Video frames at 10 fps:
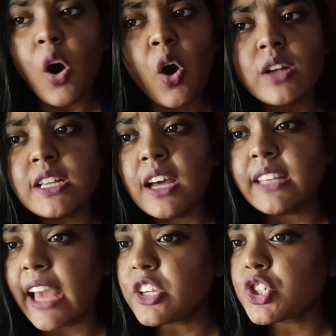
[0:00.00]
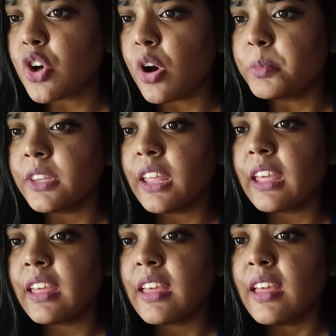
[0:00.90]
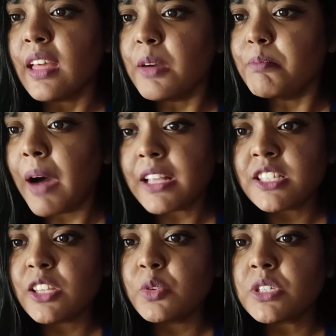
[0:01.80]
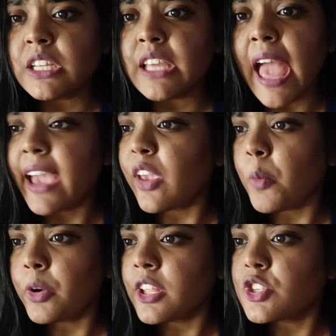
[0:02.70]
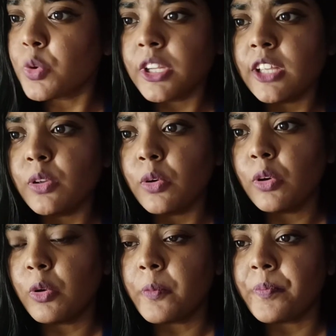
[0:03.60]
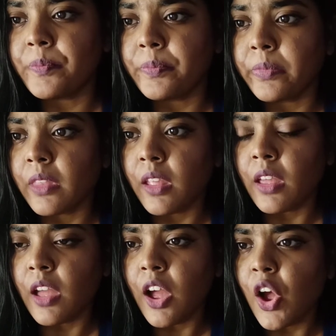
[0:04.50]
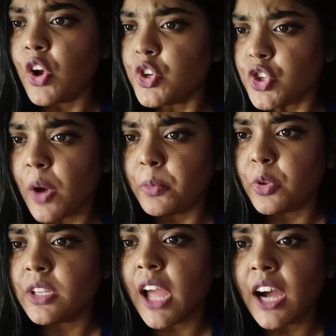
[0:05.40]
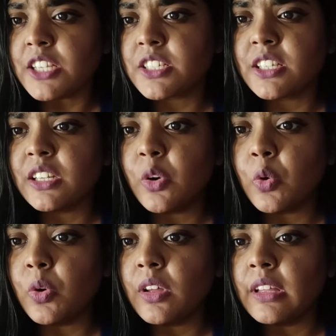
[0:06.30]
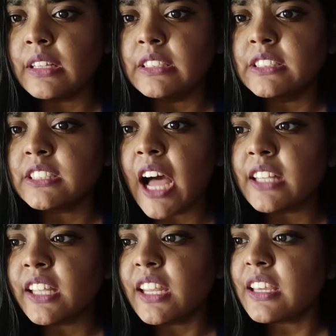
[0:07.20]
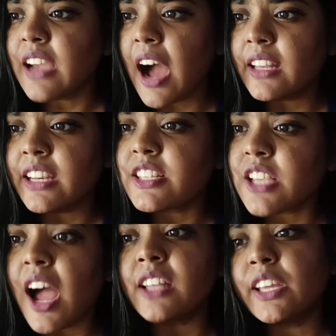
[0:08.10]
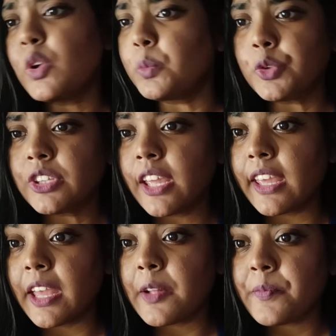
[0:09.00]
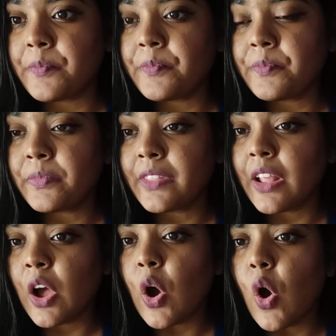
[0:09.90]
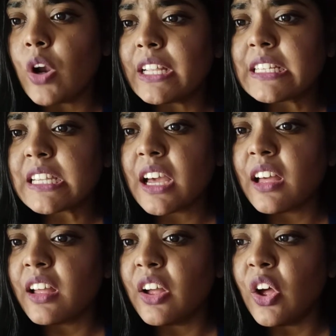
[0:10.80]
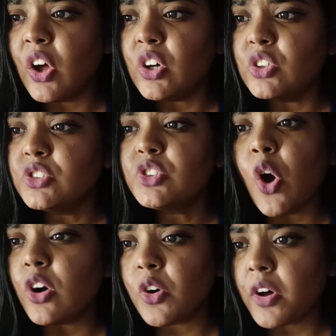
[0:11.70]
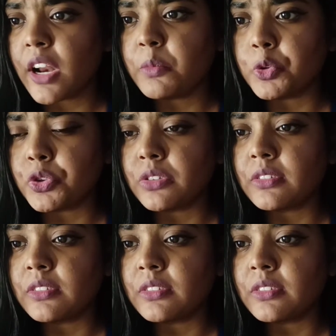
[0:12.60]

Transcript: হঠাৎ এক শব্দে বাচ্চা দুটি একে অপরকে জড়িয়ে ধরল শব্দটি আসছিল তাদেরই গাড়ির ছাদের উপর থেকে অনেকটা নক করার মতো